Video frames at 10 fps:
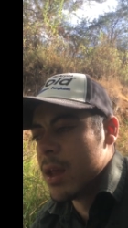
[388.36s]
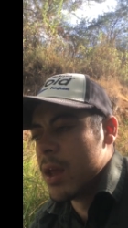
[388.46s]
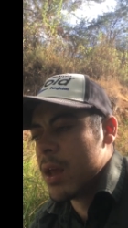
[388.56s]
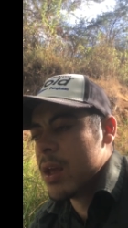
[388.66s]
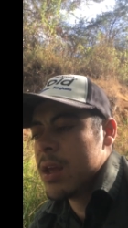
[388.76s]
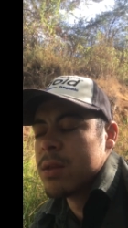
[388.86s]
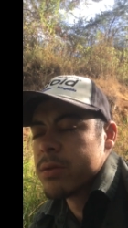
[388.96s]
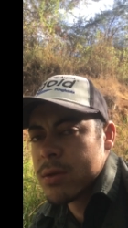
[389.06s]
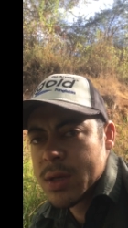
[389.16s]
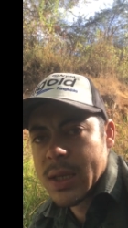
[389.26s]
Eh, y
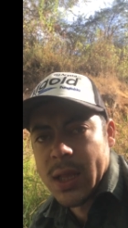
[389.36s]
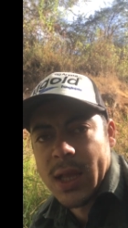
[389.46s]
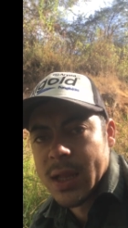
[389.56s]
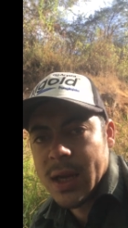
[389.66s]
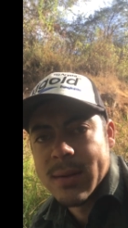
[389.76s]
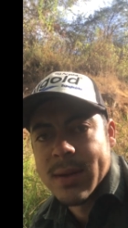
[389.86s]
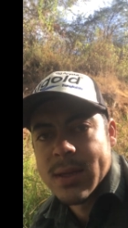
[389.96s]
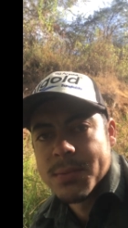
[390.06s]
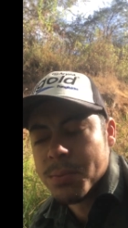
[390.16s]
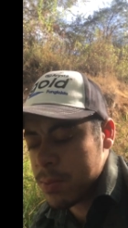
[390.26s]
entonces las
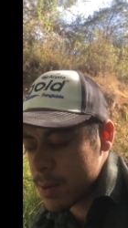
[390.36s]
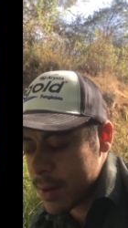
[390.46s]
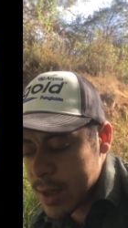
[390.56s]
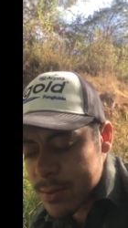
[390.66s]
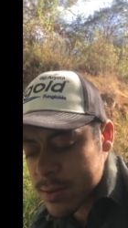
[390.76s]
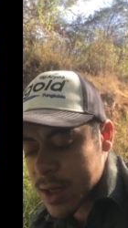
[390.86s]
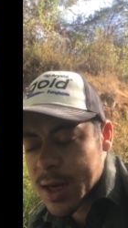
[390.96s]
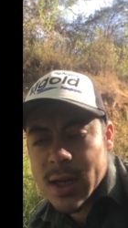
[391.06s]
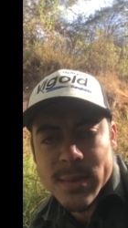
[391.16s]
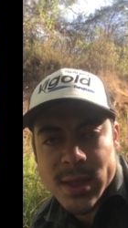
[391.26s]
larvas pues van a
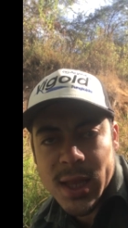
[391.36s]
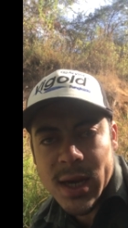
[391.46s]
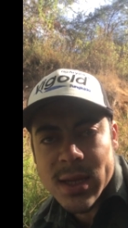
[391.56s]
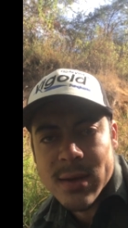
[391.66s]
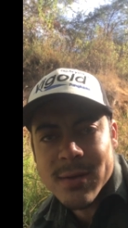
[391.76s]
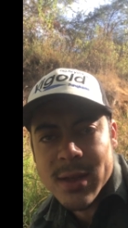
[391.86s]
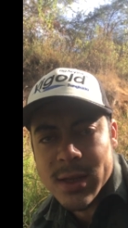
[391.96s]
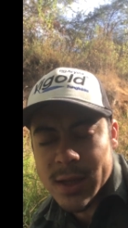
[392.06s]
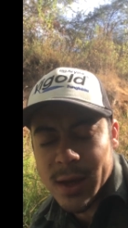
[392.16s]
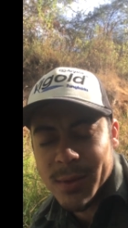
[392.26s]
buscar alimentarse, ¿no?
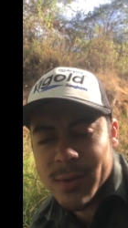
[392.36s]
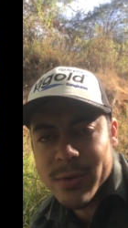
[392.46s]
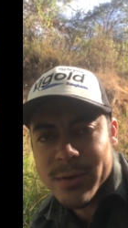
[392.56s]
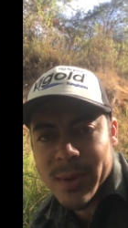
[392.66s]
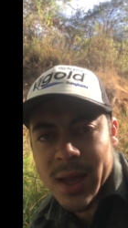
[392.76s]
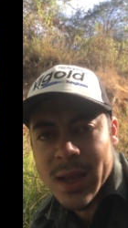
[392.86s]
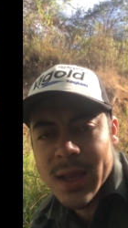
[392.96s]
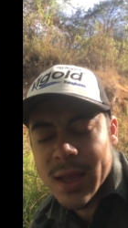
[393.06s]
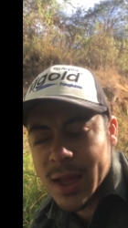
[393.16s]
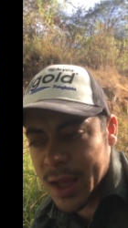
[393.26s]
De, igual forma.
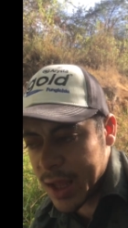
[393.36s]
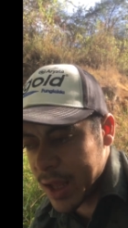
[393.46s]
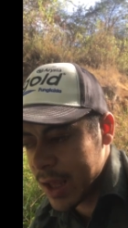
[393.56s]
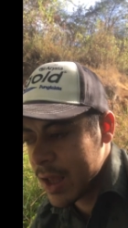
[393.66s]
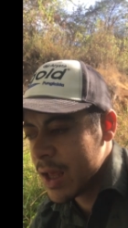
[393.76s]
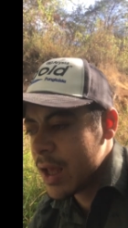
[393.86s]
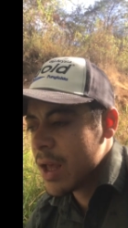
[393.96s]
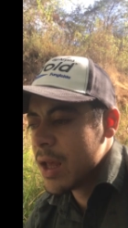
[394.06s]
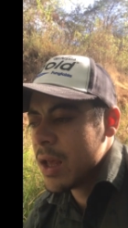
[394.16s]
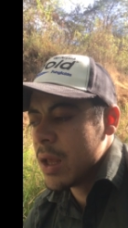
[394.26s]
Eh,
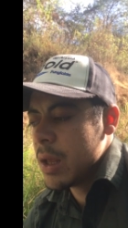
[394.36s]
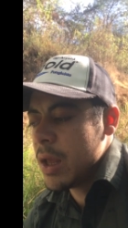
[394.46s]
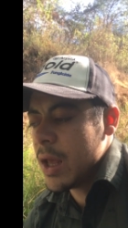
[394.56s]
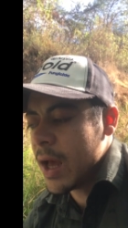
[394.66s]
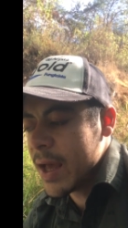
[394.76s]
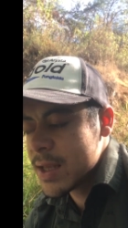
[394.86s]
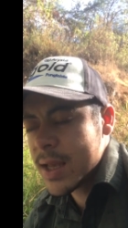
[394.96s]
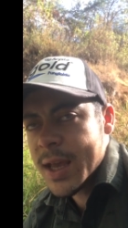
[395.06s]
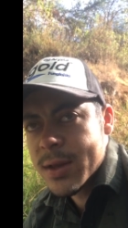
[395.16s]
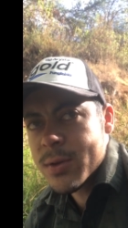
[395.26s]
y a es
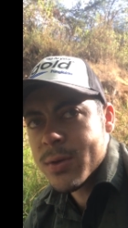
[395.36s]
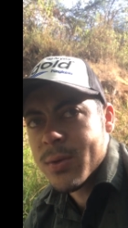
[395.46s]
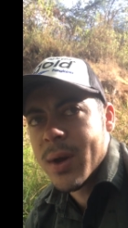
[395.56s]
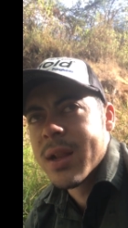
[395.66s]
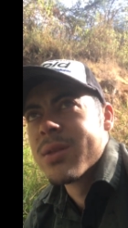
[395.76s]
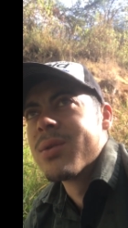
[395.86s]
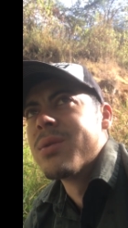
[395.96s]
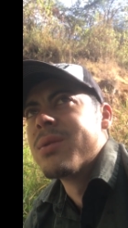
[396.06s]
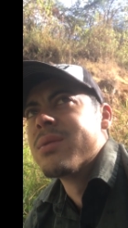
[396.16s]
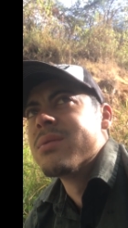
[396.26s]
eso
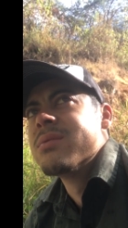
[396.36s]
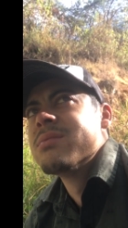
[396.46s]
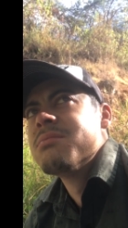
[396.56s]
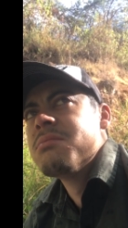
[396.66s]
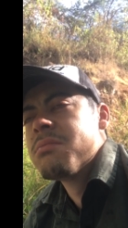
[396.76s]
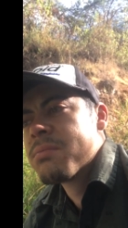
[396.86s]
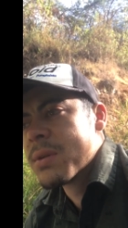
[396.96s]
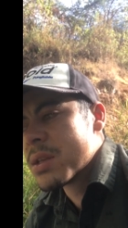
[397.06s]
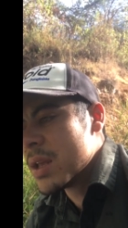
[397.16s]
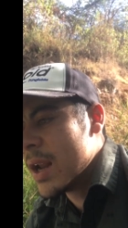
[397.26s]
cuando
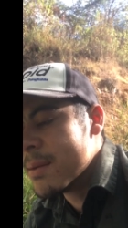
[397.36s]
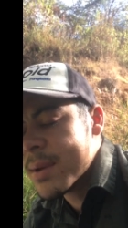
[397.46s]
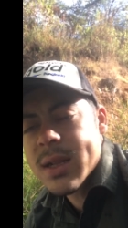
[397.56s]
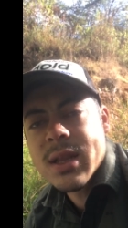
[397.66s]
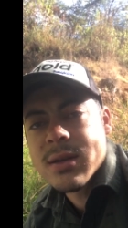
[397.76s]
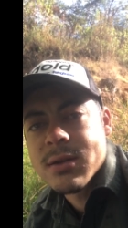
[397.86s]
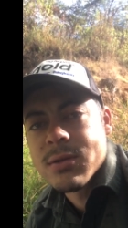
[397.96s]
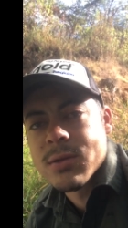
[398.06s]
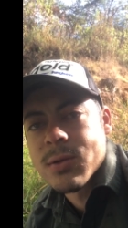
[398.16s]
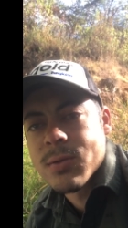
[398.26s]
pues se alimentan de
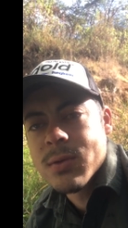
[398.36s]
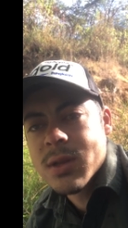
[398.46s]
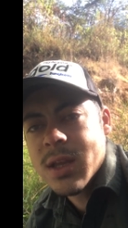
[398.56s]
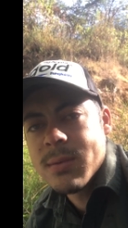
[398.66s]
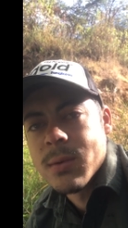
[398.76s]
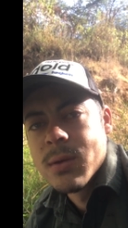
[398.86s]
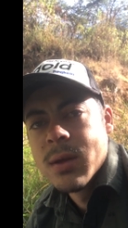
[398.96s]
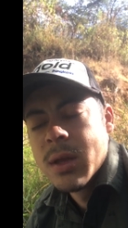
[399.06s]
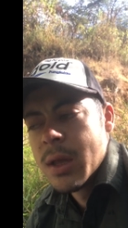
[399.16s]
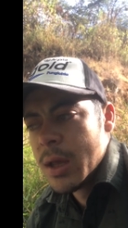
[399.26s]
nuestro cultivo.
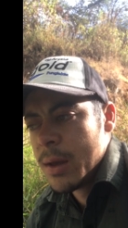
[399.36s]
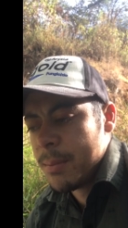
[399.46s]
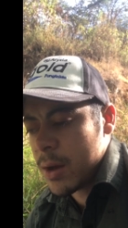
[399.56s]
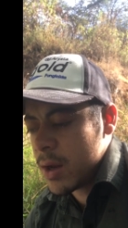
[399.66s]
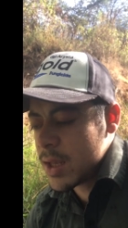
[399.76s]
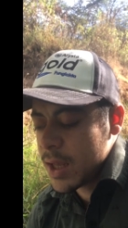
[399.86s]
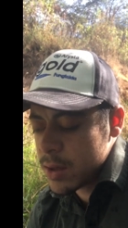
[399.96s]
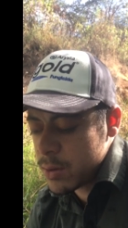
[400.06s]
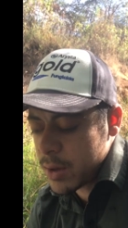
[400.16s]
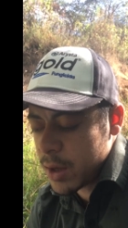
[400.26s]
Pero es
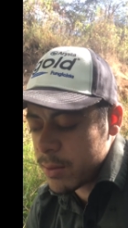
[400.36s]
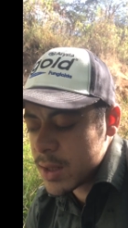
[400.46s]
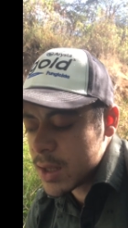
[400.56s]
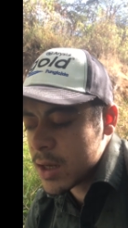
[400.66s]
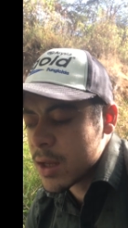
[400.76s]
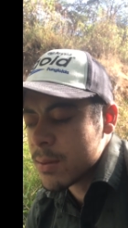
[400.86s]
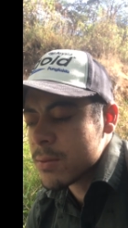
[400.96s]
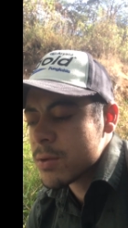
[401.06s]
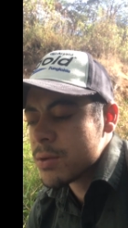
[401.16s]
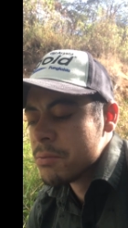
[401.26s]
eso que no
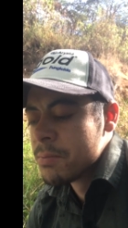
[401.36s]
entendemos